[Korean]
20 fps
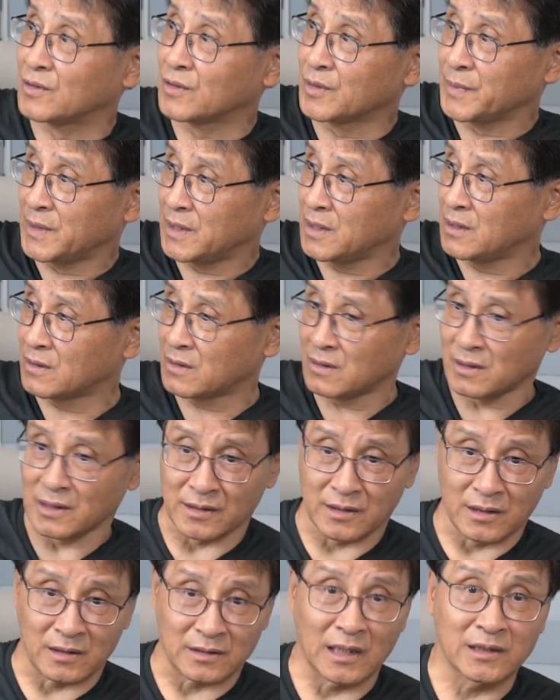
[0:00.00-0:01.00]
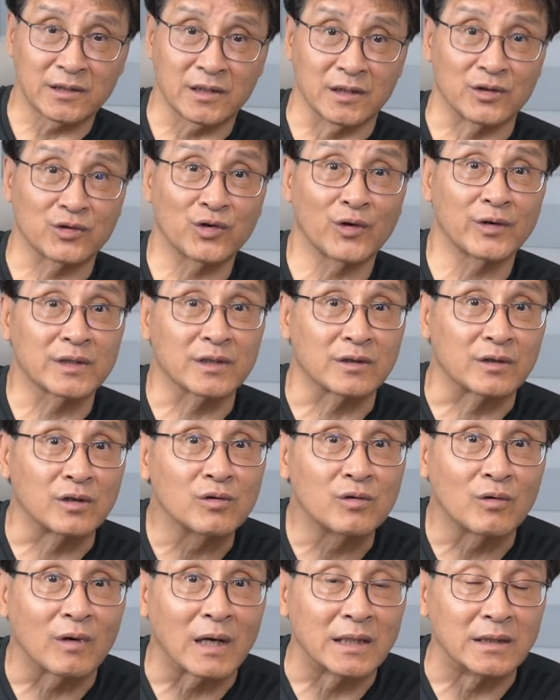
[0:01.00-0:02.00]
그러면 이거를 갖다가 다시 손에서
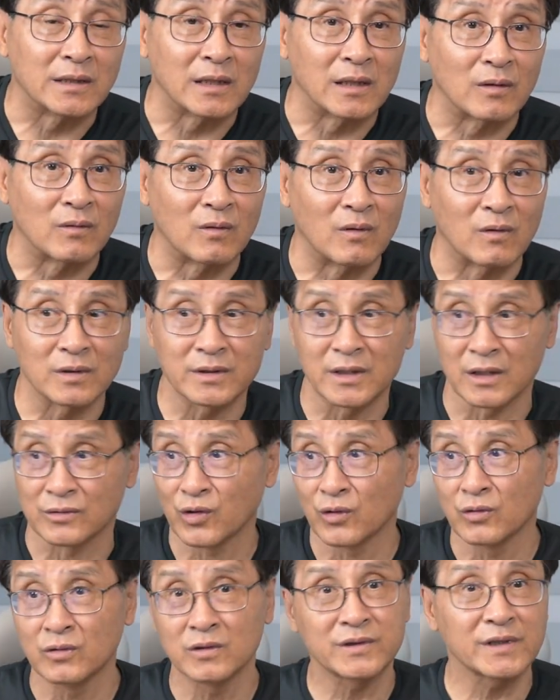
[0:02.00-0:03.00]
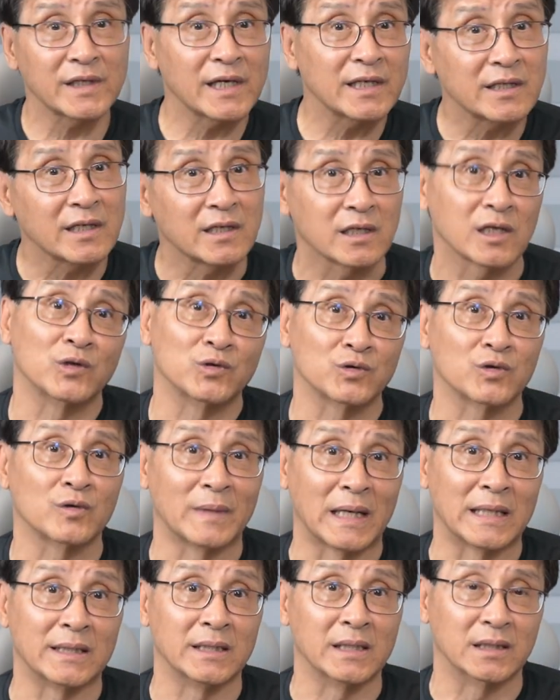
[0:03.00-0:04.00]
들고 가야 되고 근데 손을 써야 되는 경우도
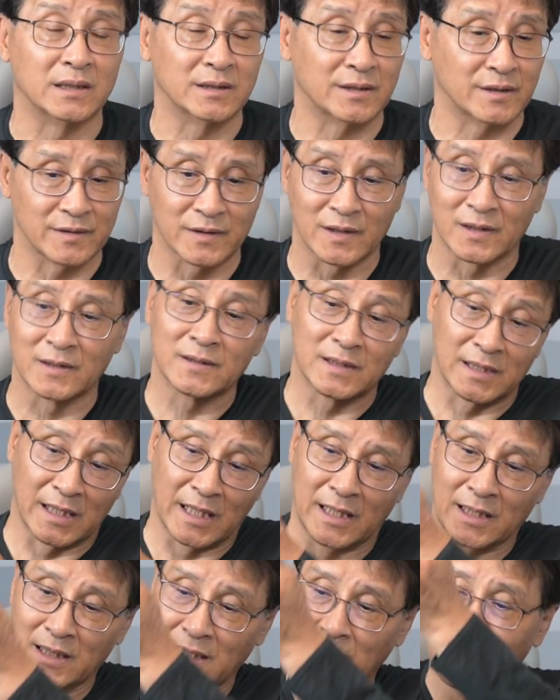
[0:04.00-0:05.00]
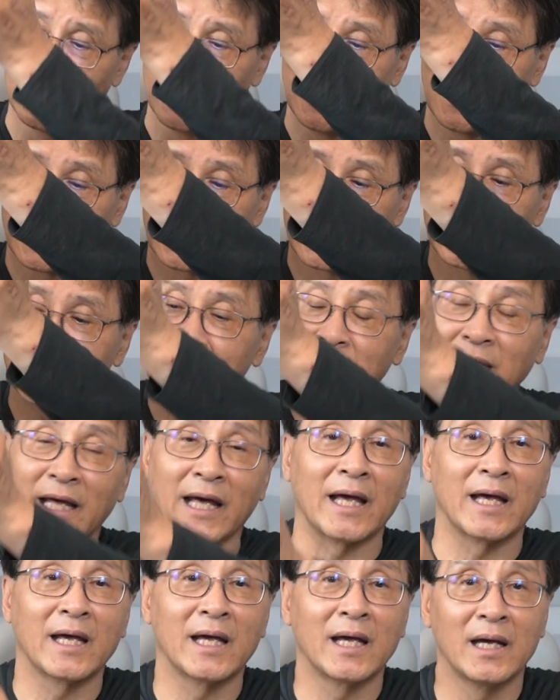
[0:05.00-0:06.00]
많이 있거든요. 예.
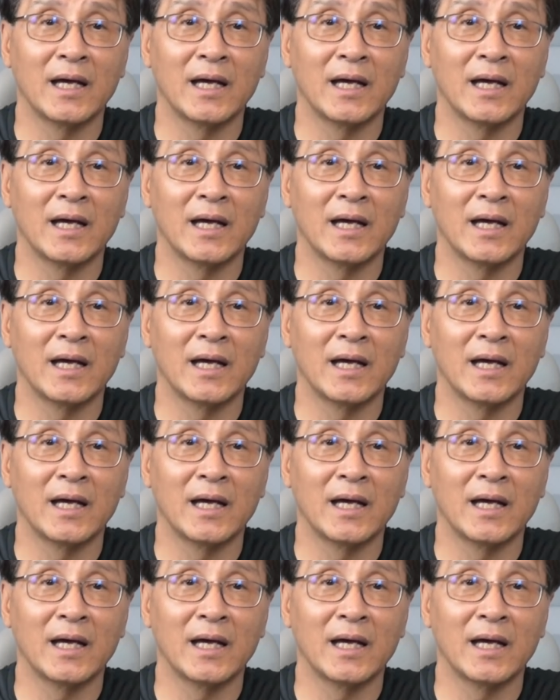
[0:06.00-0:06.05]
그때